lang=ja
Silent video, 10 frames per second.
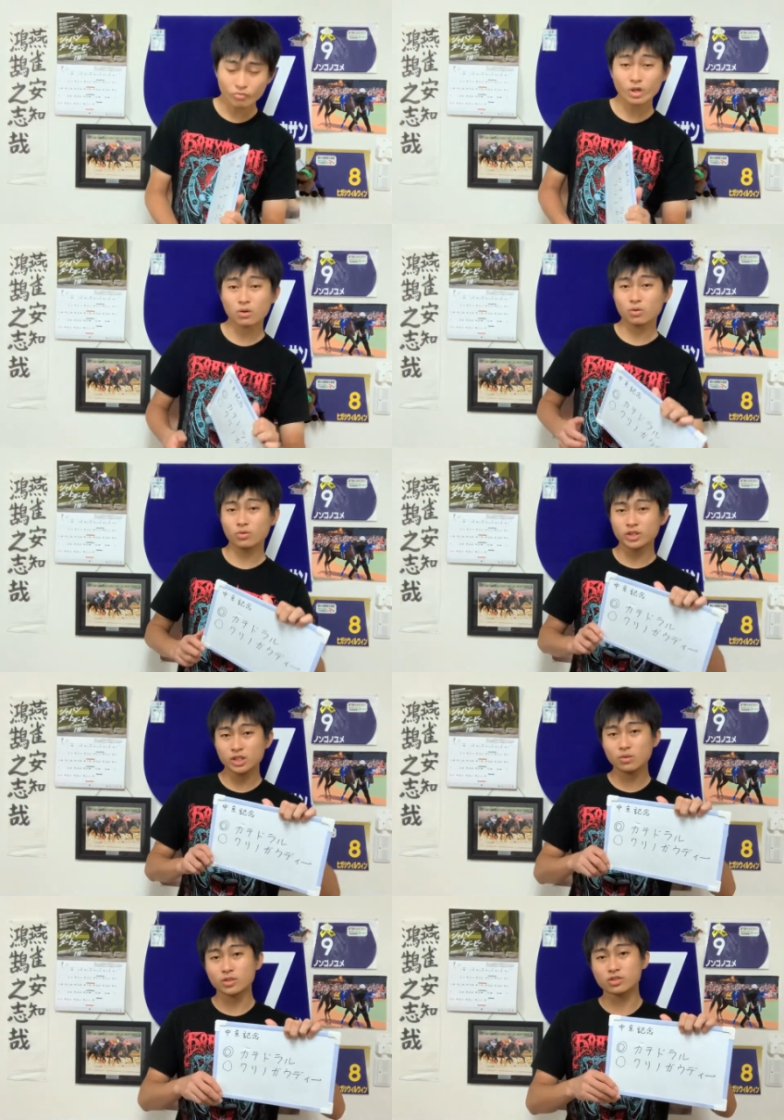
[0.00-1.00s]
まあ、この2
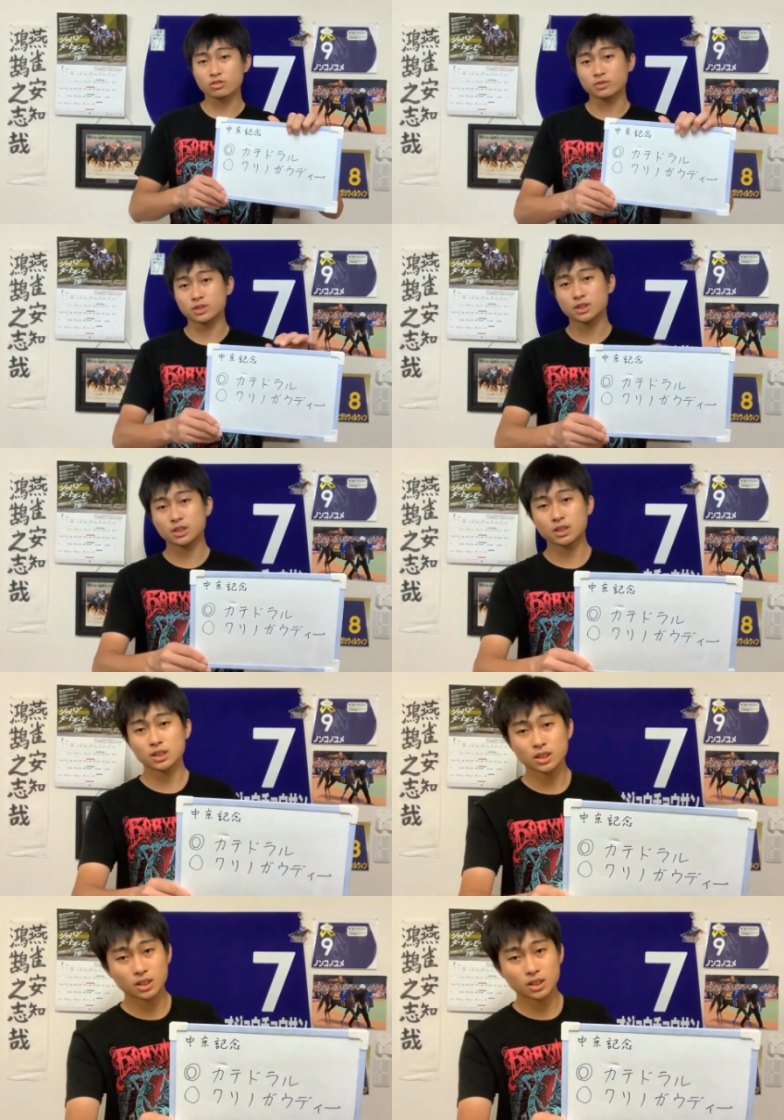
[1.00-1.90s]
頭で十分です